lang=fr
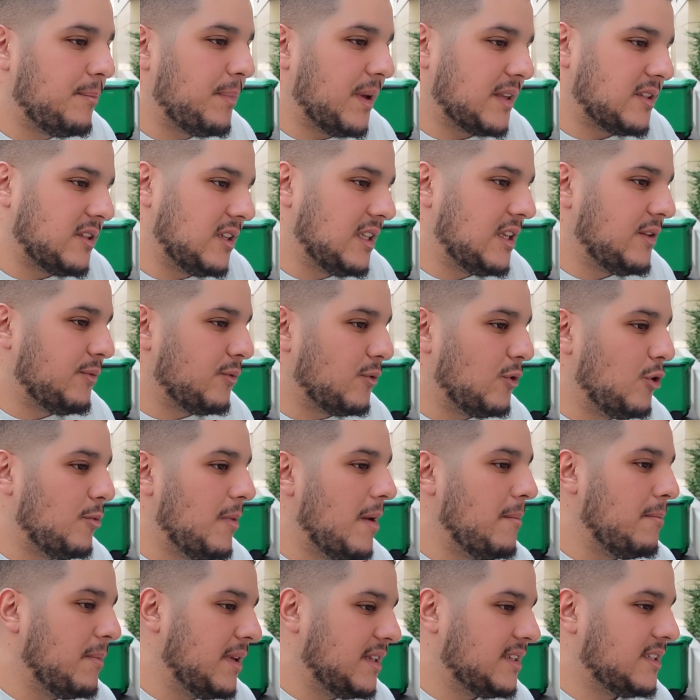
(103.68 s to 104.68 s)
personnes qui font le
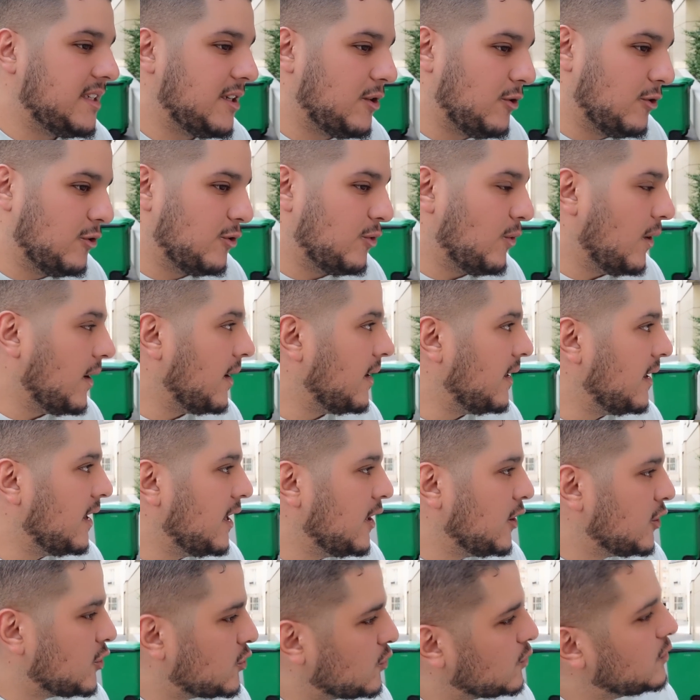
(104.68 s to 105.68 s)
même métier que toi,
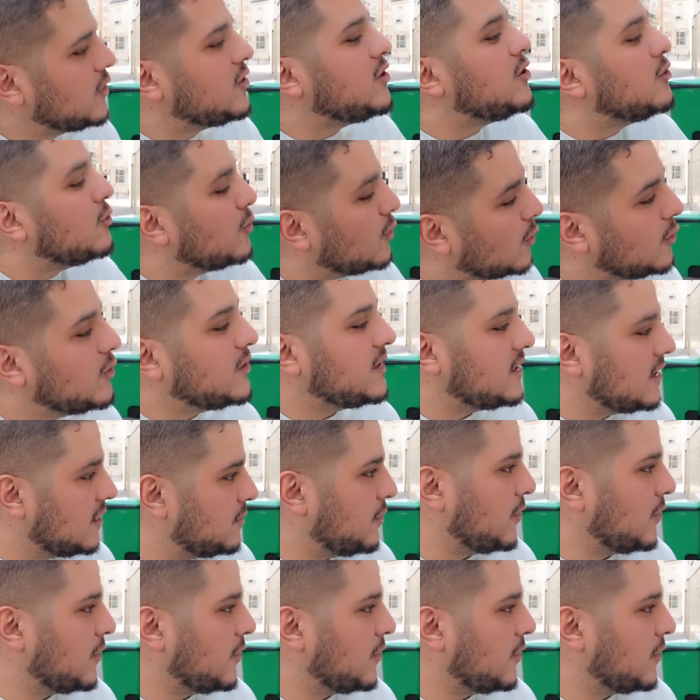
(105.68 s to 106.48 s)
sont issus eux aussi de